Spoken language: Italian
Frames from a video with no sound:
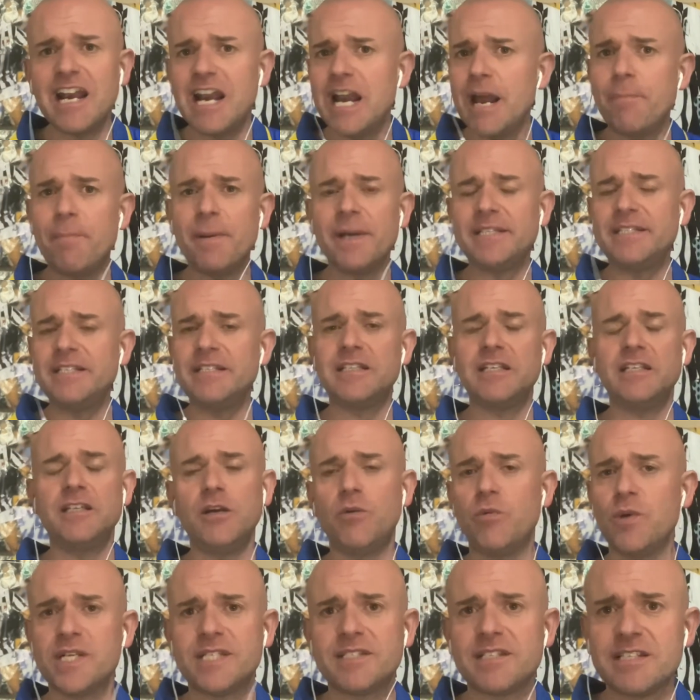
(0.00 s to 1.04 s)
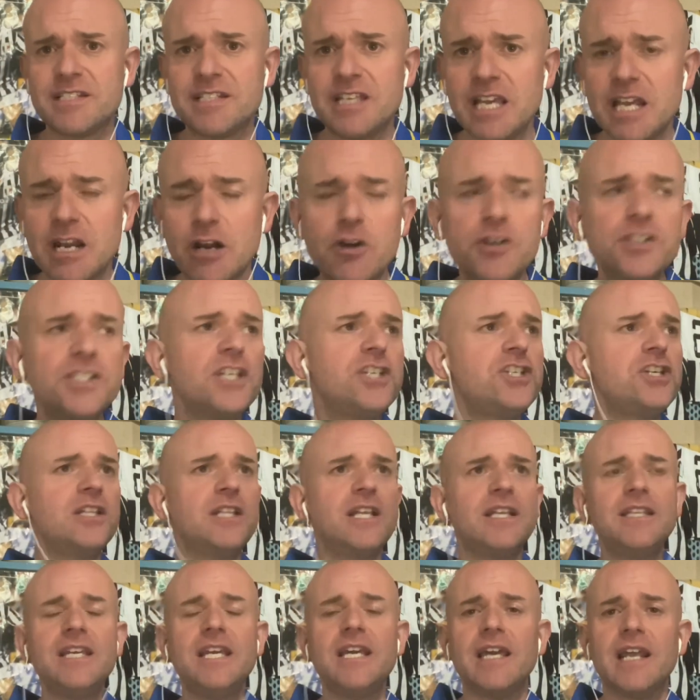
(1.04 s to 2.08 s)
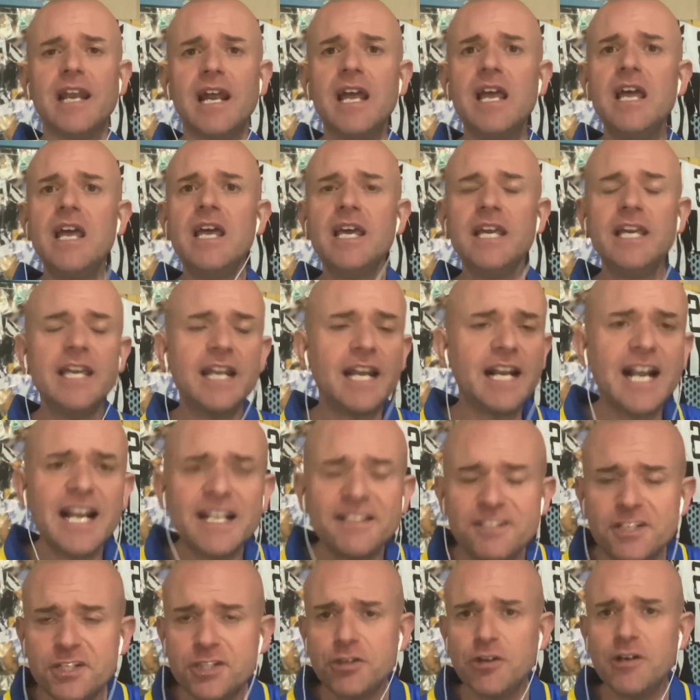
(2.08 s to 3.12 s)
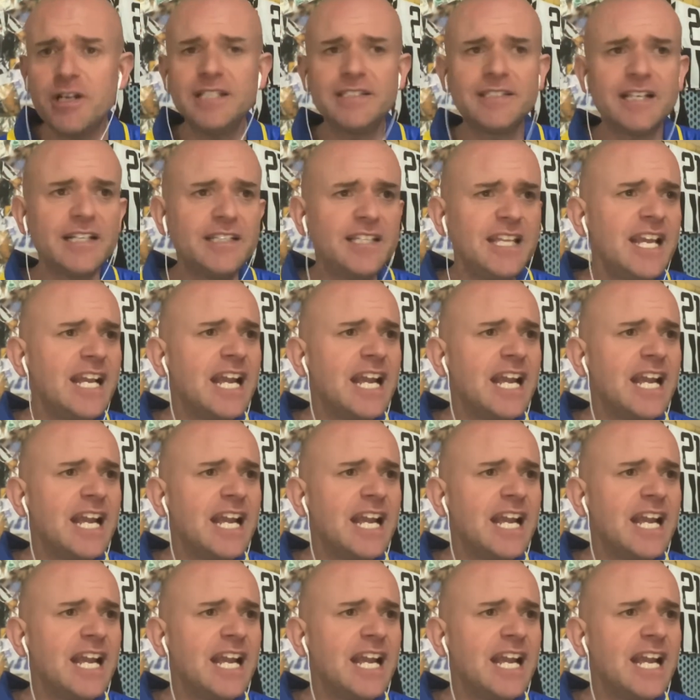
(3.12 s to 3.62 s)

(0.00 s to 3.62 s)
la partita di questa sera, cosa c'è da dire? I ragazzi sono entrati in